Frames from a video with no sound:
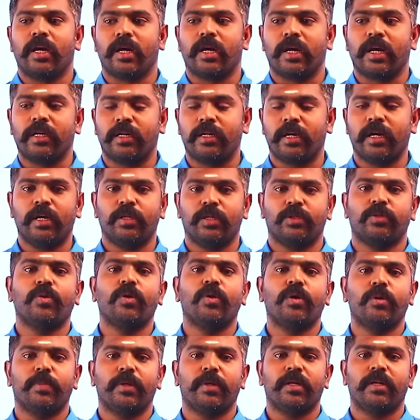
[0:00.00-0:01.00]
கட்டாயம்
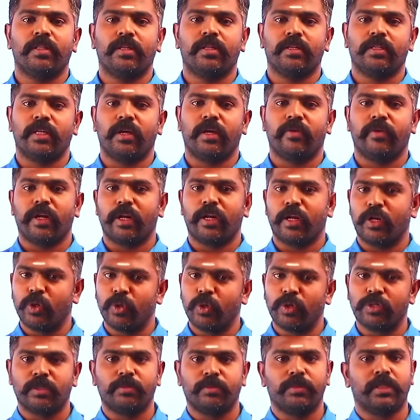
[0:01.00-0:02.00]
ஸ்கோர் பண்ணுறதுக்கு தேவையான
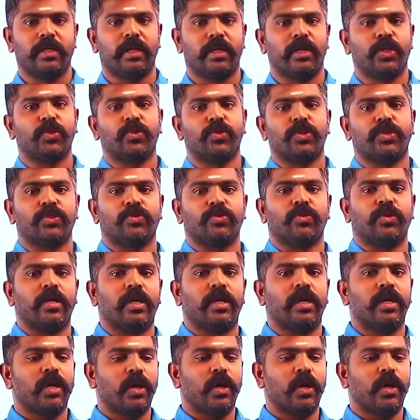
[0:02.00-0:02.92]
இன்னொரு சப்ஜெக்ட் எடுத்து வச்சுக்கோங்க